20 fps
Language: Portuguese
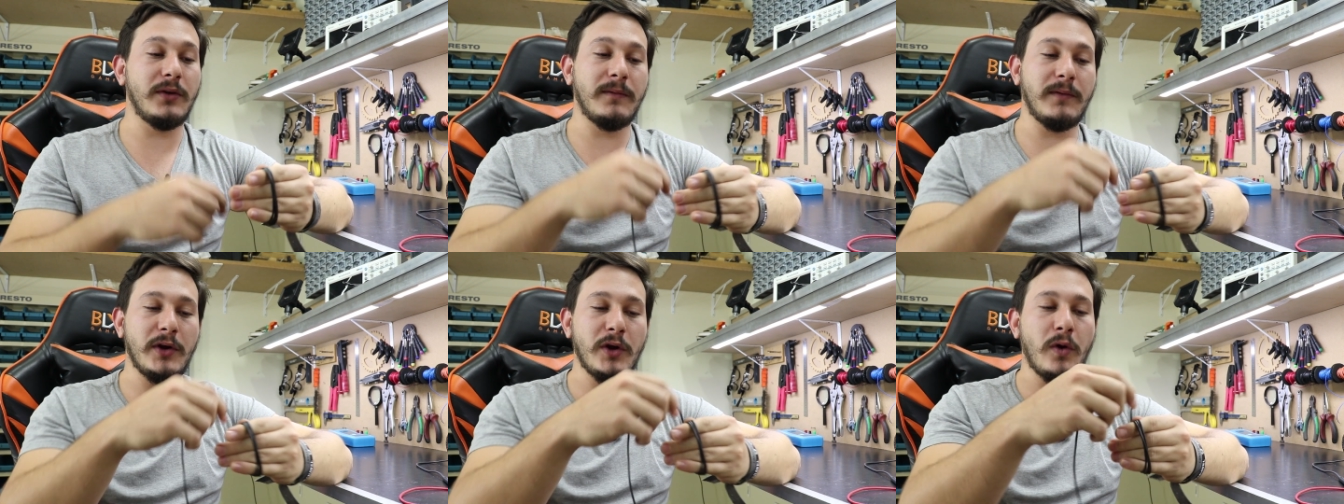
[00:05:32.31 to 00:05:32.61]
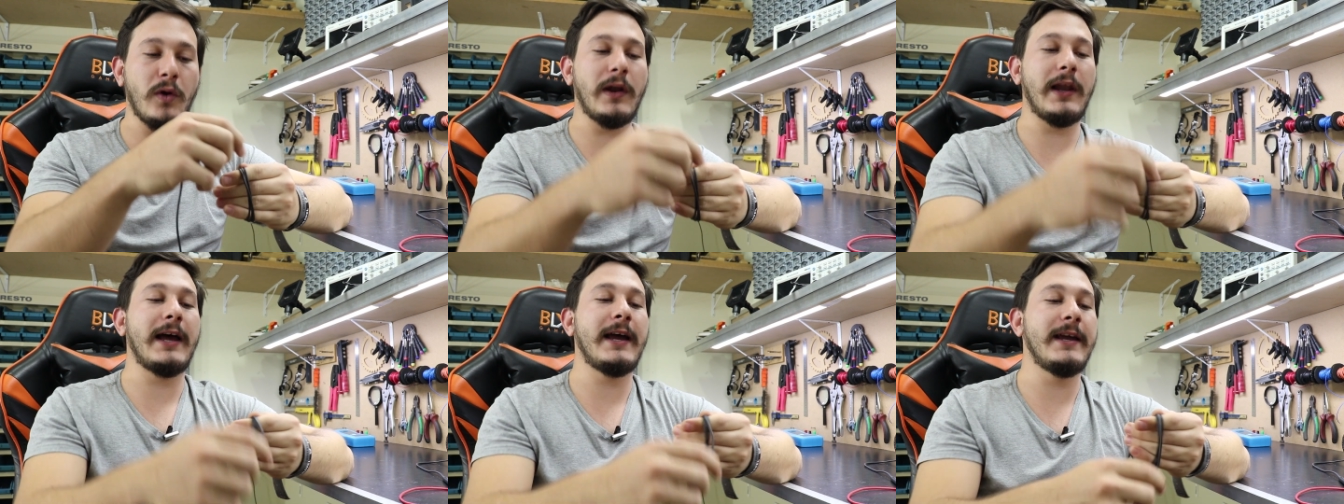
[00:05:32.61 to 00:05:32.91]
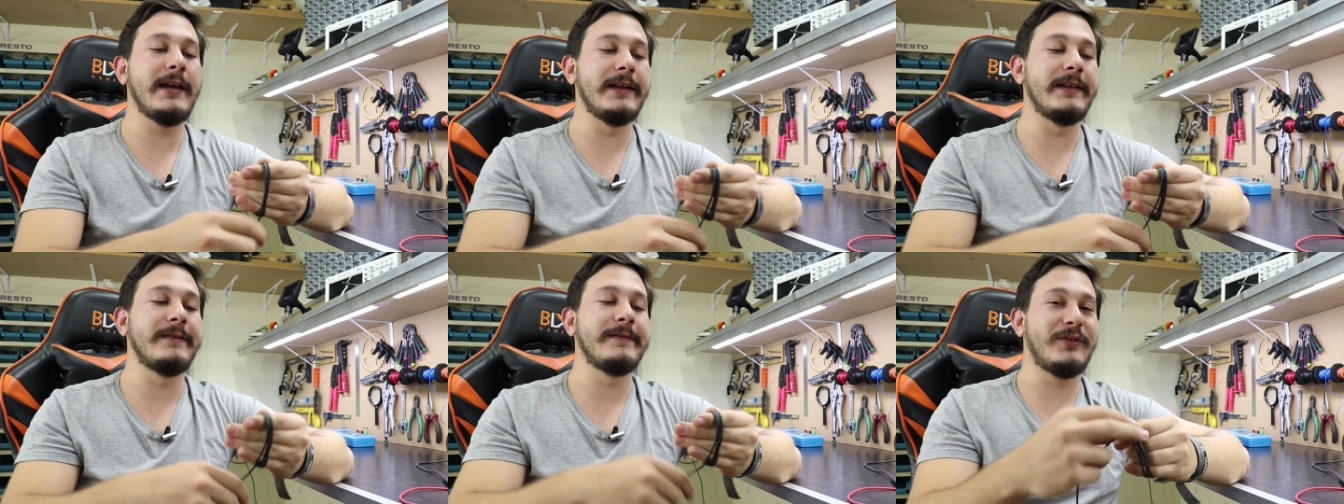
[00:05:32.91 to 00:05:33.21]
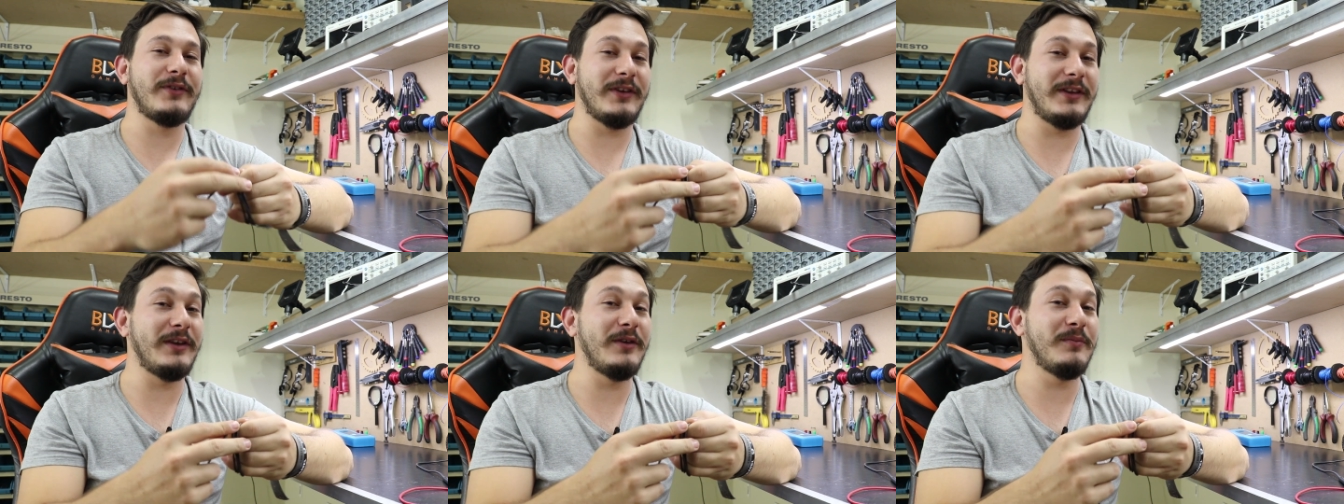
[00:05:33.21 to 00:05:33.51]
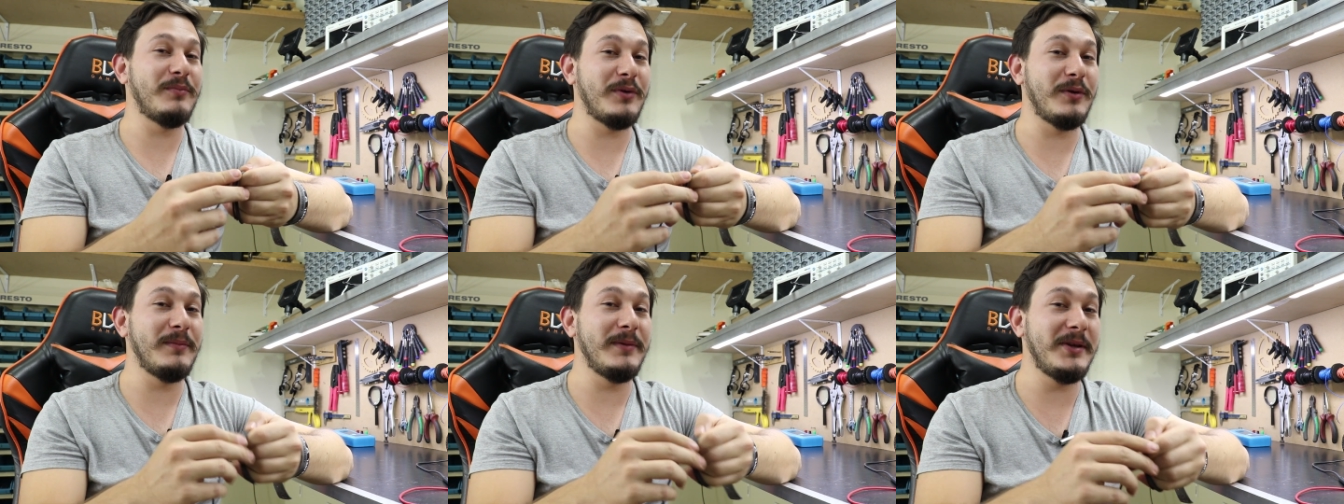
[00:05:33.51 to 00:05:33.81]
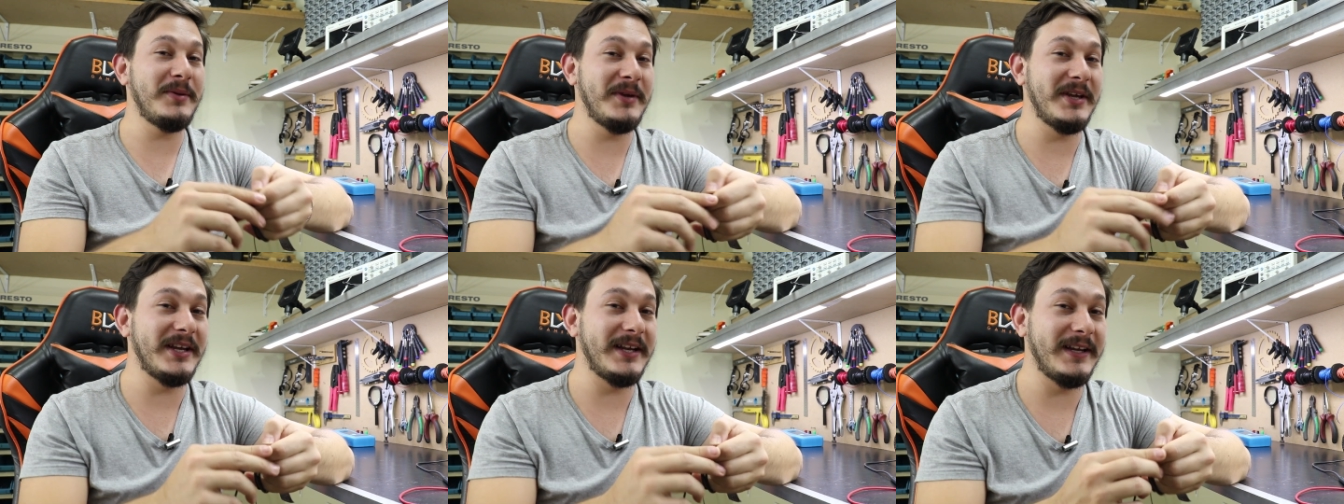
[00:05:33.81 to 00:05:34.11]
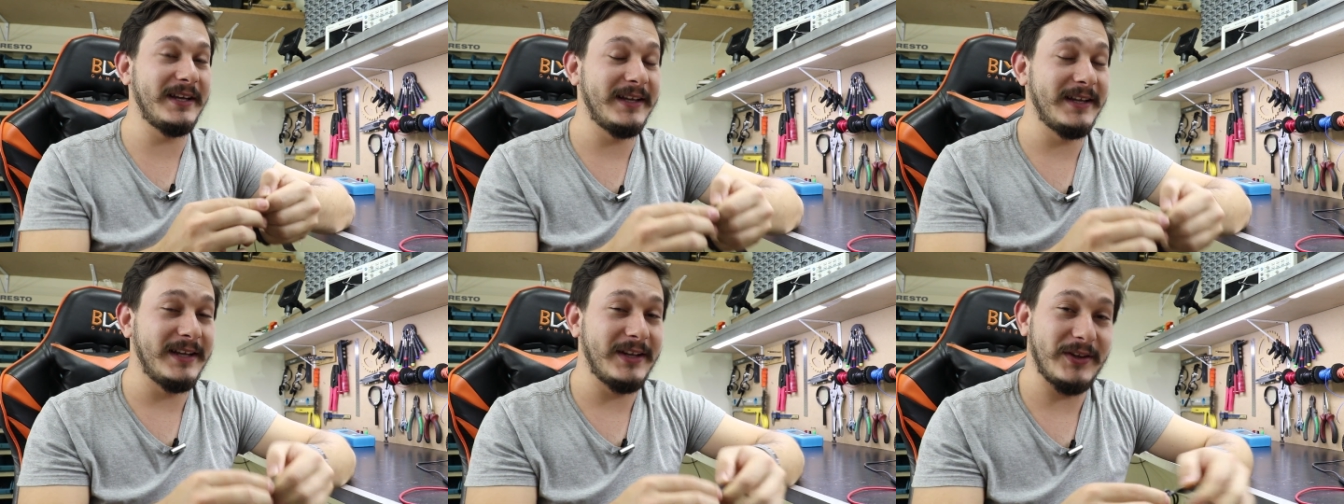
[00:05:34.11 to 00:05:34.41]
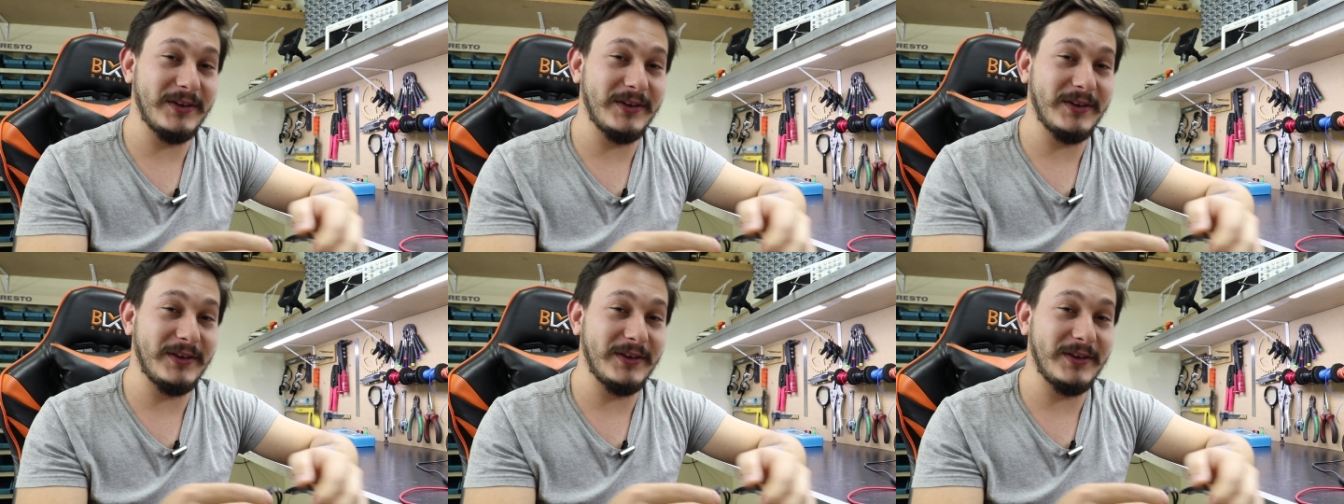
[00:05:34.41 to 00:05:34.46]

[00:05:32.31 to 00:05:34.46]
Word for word: eu vou enrolar ele. Só tem um probleminha, né?